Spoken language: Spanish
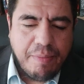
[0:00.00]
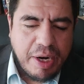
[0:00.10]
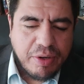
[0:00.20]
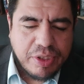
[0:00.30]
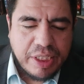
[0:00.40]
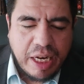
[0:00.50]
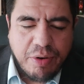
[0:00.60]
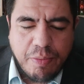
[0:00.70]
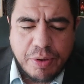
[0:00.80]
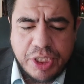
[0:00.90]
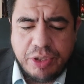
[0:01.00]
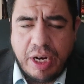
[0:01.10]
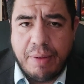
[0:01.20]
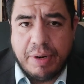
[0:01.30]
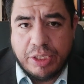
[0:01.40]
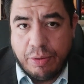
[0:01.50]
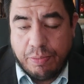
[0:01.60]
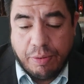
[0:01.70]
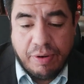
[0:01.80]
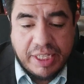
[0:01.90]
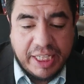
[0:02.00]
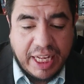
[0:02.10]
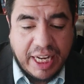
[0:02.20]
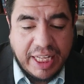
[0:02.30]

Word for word: menos del 1% de la inversión publicitaria